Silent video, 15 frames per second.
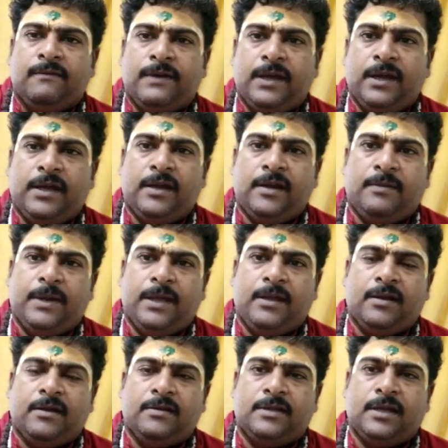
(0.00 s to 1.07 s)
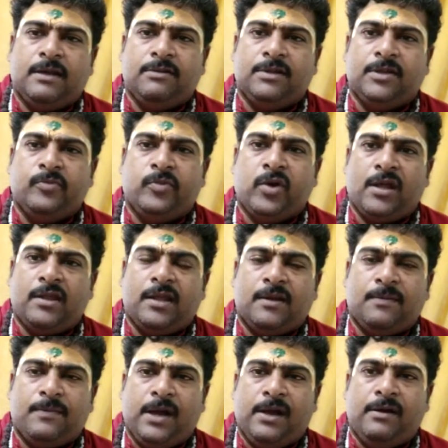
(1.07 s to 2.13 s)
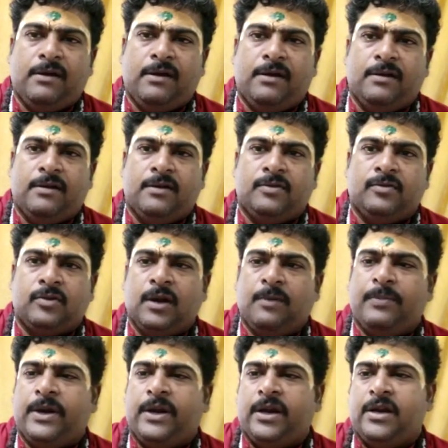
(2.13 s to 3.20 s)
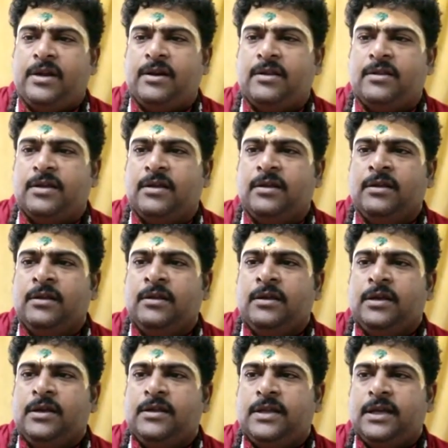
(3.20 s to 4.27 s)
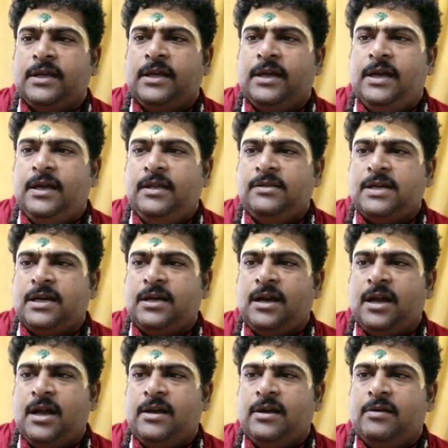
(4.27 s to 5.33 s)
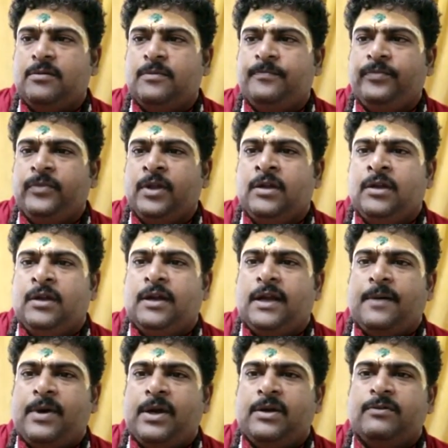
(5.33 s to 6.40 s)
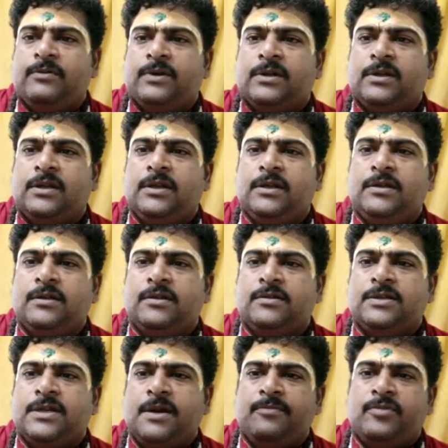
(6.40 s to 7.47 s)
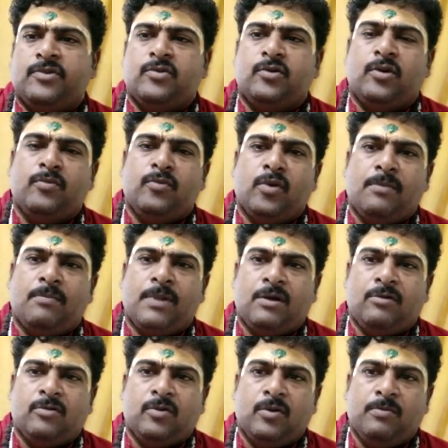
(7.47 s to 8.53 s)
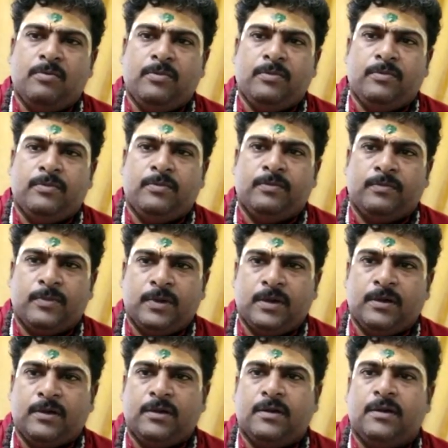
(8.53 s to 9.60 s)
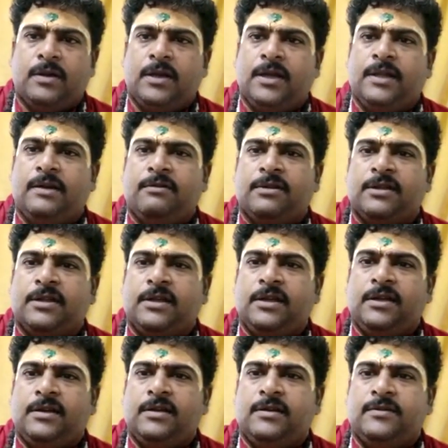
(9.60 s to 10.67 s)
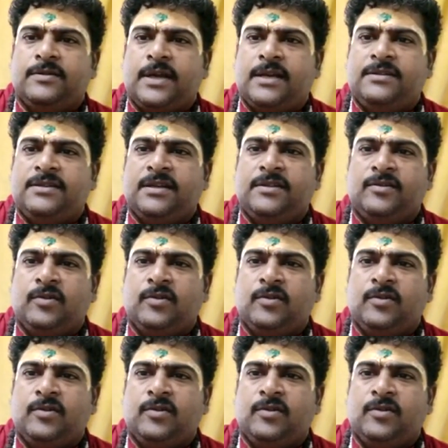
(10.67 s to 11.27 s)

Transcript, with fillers: வேர் அப்படிங்கிறது தான் வந்து மூலாதாரமா சொல்லப்பட்டிருக்கின்றது இந்த ஏழு சக்கராக்களும் நமக்கு வந்து ஜெம்ஸ்டோன் மூலமாகவும் இதை வந்து சரி செய்து